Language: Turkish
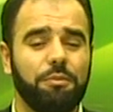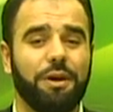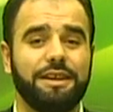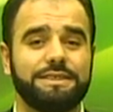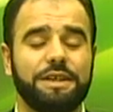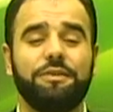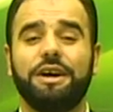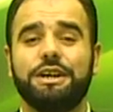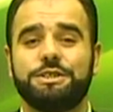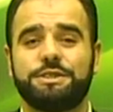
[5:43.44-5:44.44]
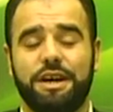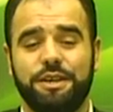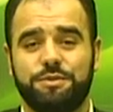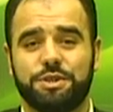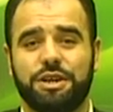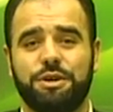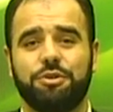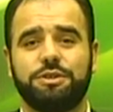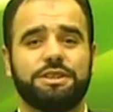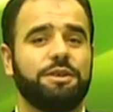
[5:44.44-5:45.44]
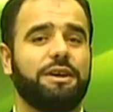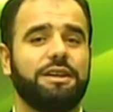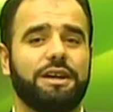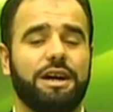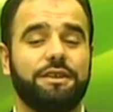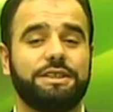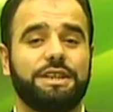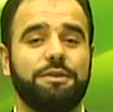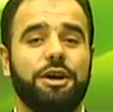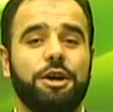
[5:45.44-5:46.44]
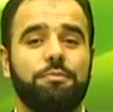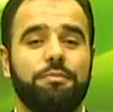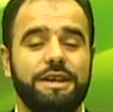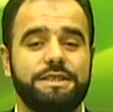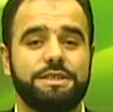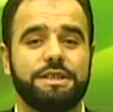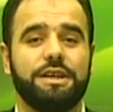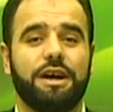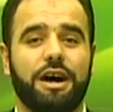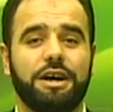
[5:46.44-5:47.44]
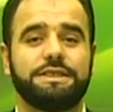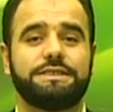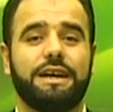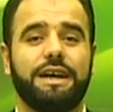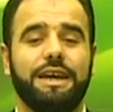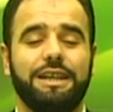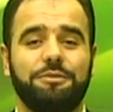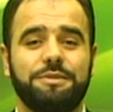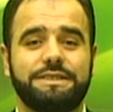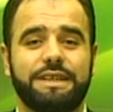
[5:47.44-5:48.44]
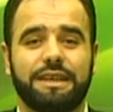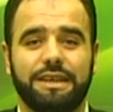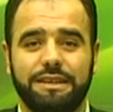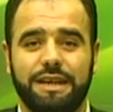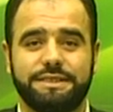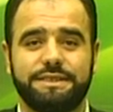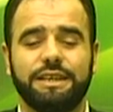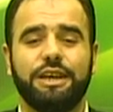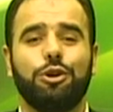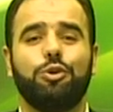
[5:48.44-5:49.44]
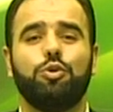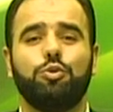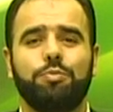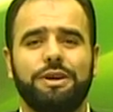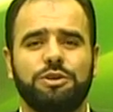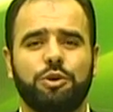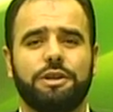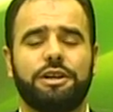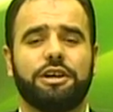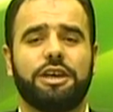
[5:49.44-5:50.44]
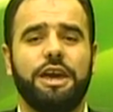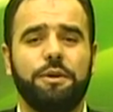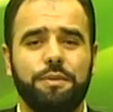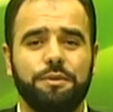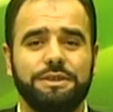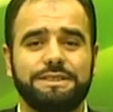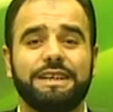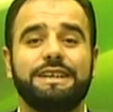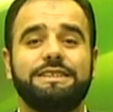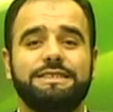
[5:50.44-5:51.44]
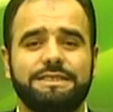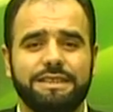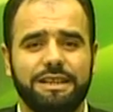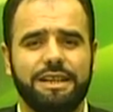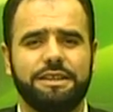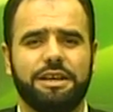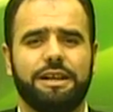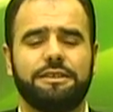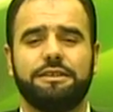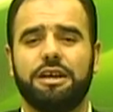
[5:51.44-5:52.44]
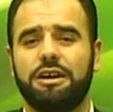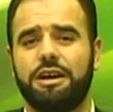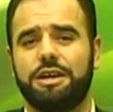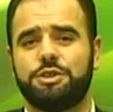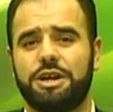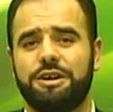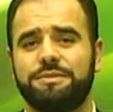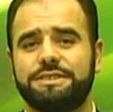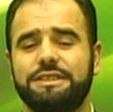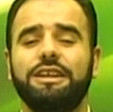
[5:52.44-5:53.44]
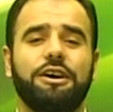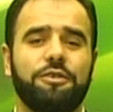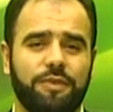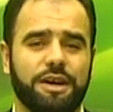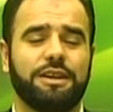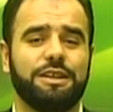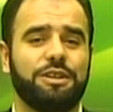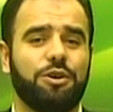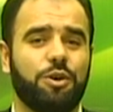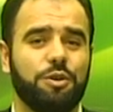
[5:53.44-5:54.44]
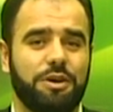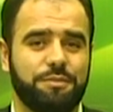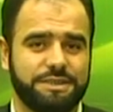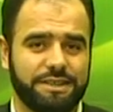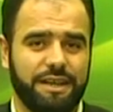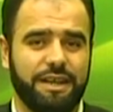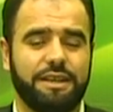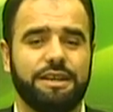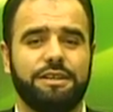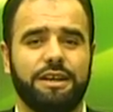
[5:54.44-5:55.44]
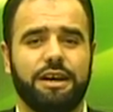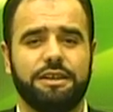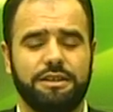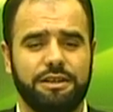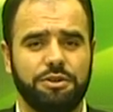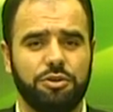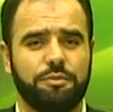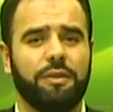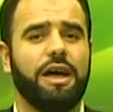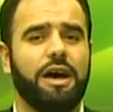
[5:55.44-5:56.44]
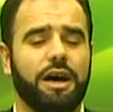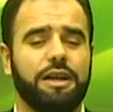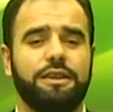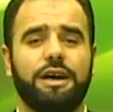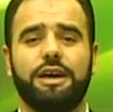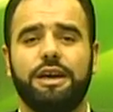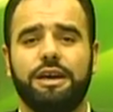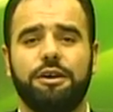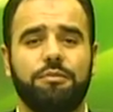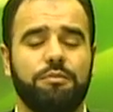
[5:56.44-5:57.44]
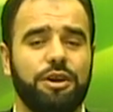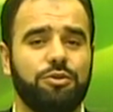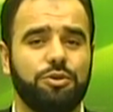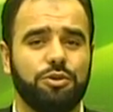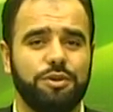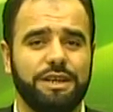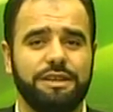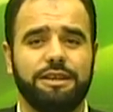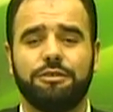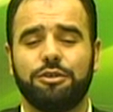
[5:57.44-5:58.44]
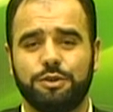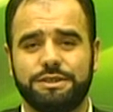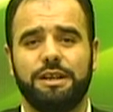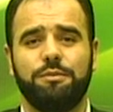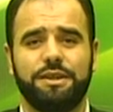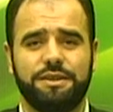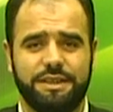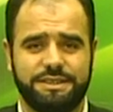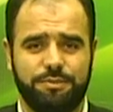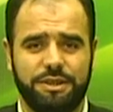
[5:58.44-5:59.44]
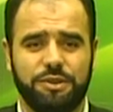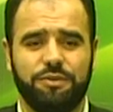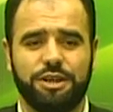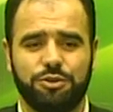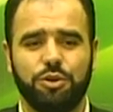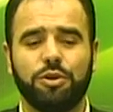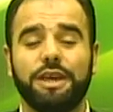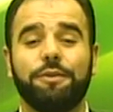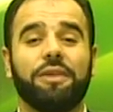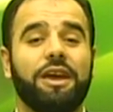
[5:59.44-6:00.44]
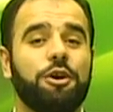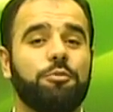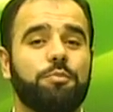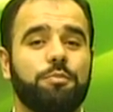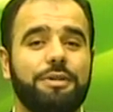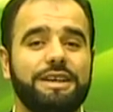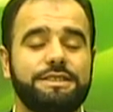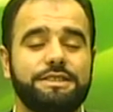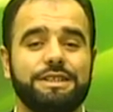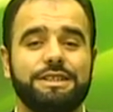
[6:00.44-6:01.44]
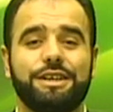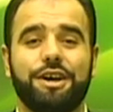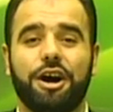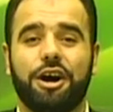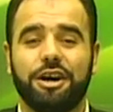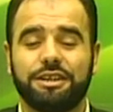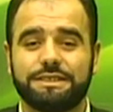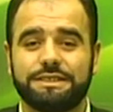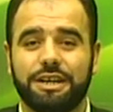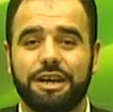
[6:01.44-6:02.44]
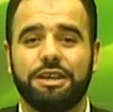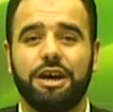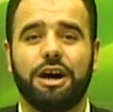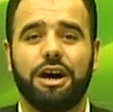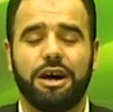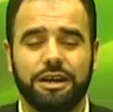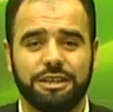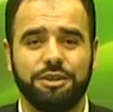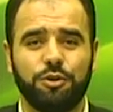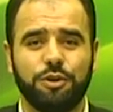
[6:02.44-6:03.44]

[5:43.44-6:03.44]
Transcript: maalesef sahip çıkamıyoruz. Kıymetli kardeşlerim Mescid-i Aksa elimizden gidersek ümmet olarak hepimiz zillet altında kalacağımızın farkında olmamız gerekir diye hatırlatıyorum. Hatta e, Mevdudi'nin güzel bir tespiti var. Diyor ki Mescid-i Aksa'ya hakim